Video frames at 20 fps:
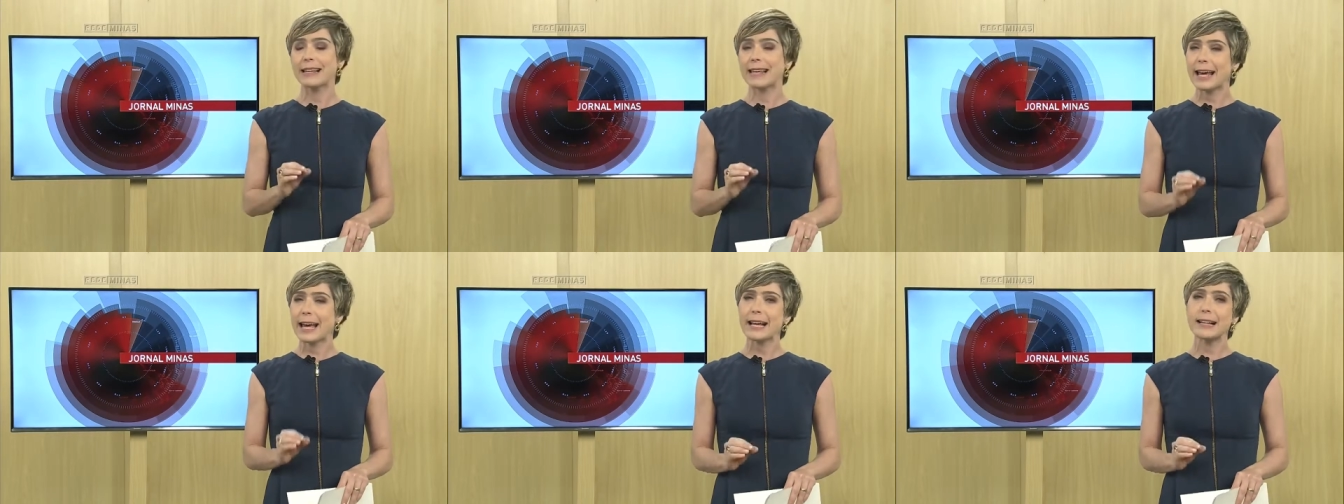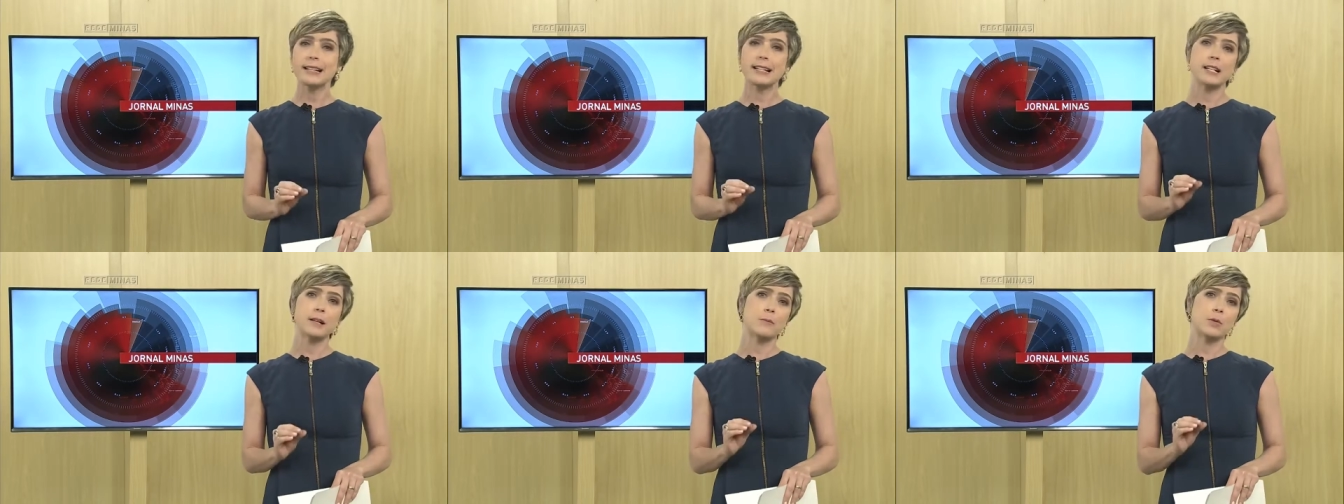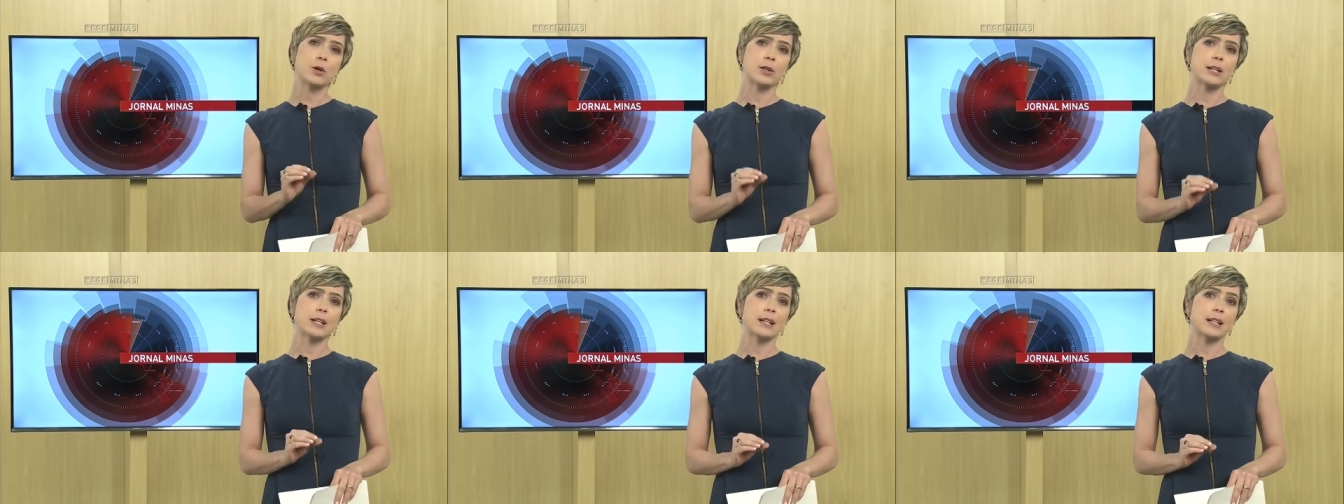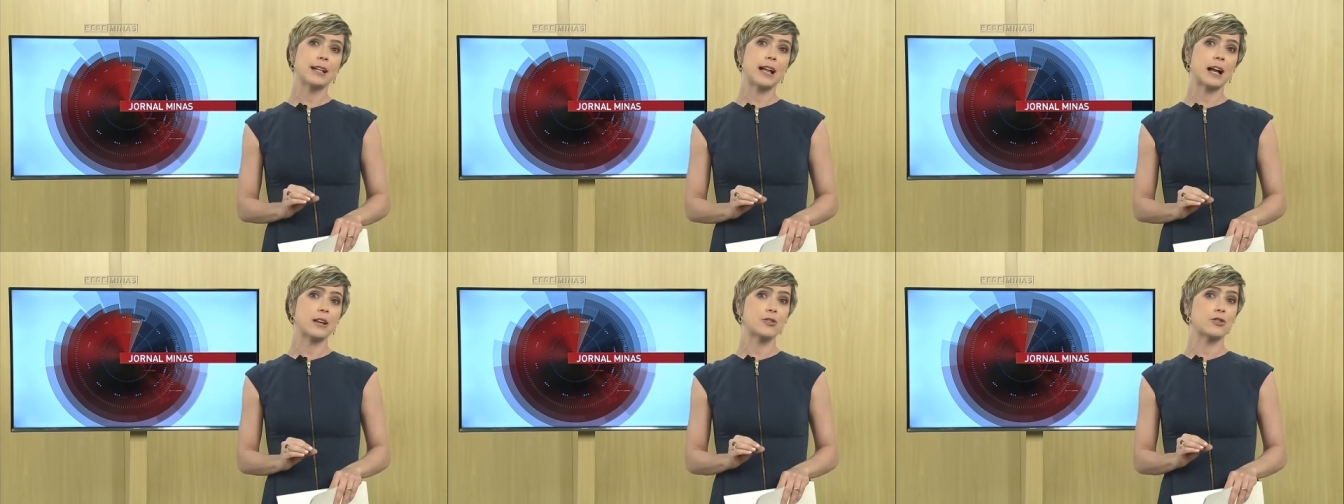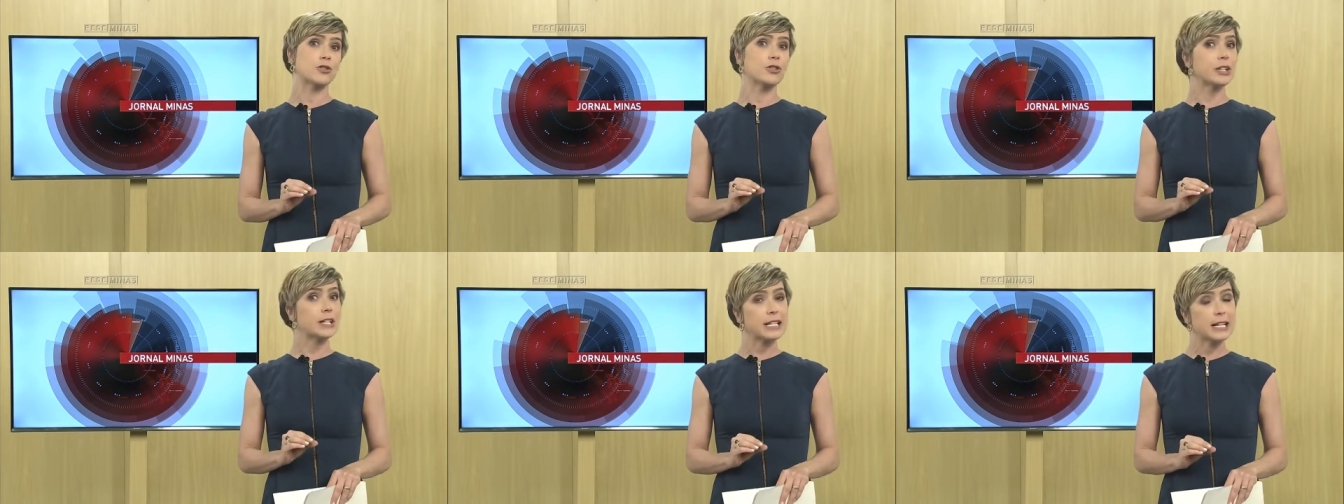queda na
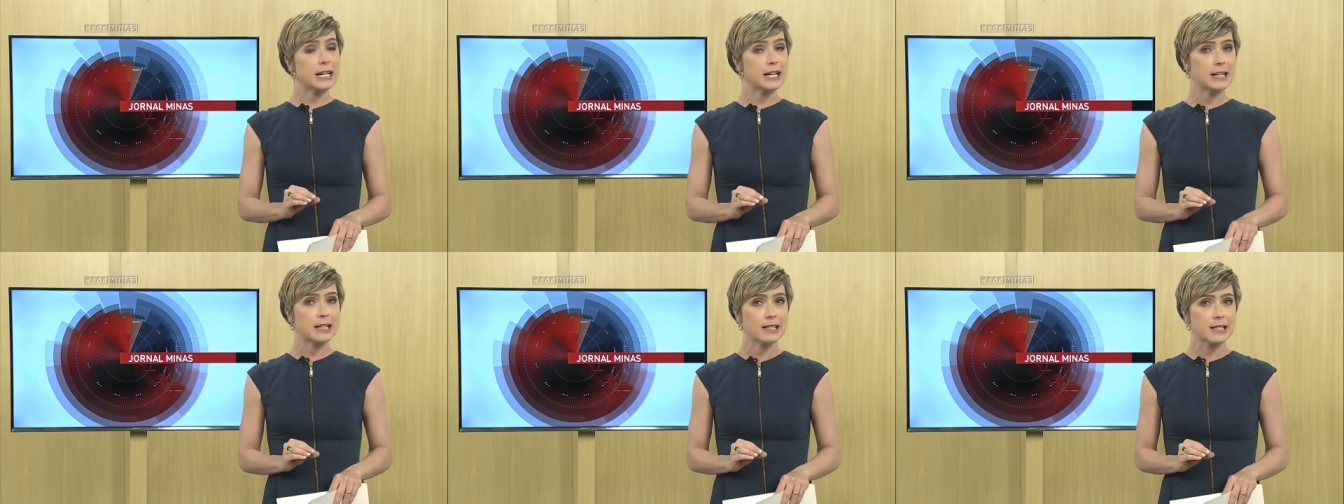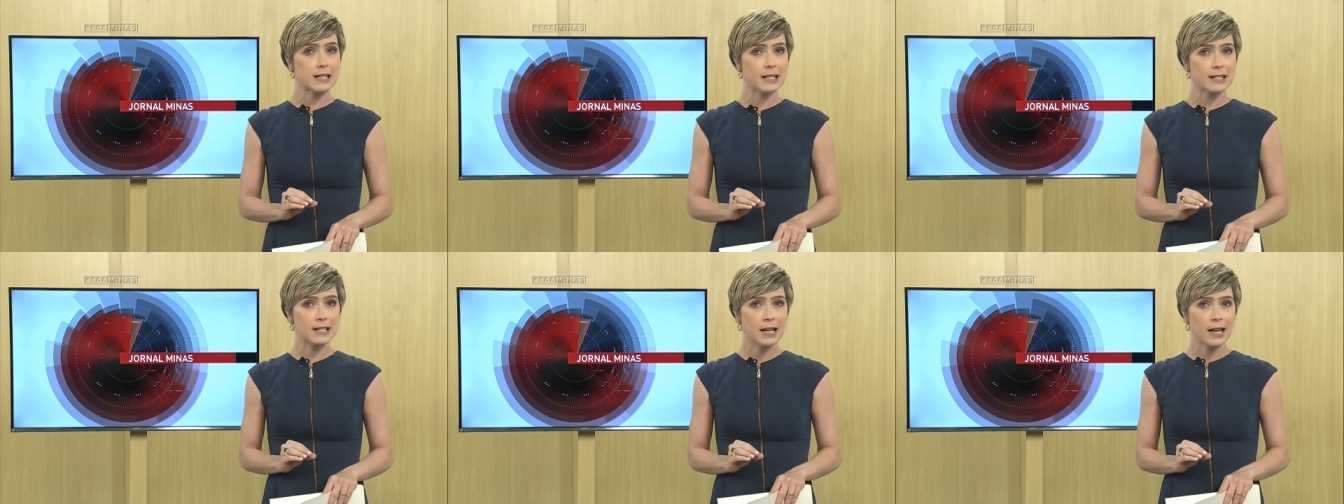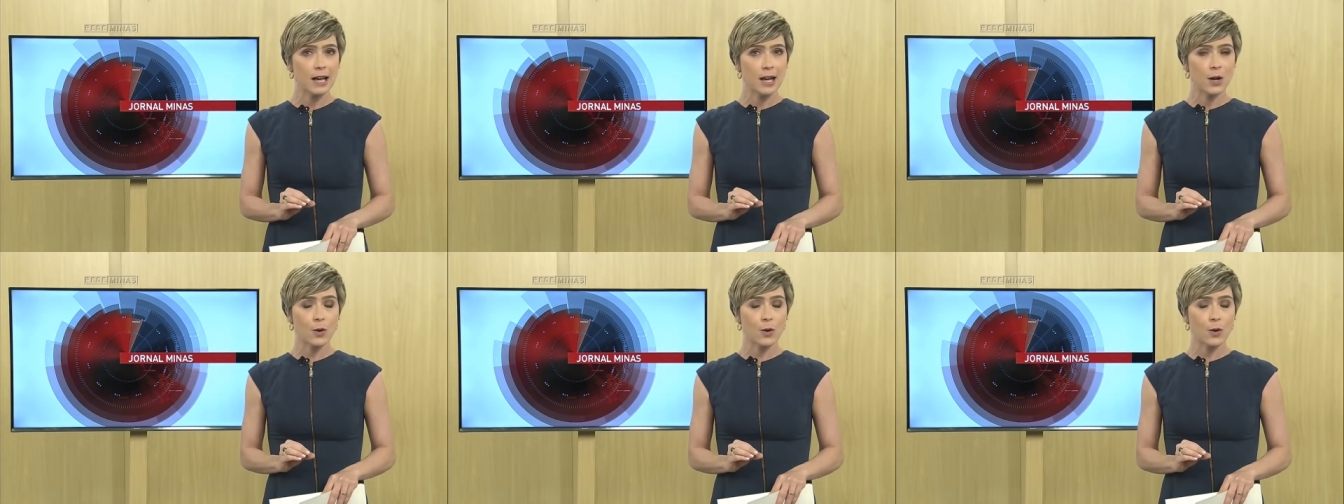mortalidade de crianças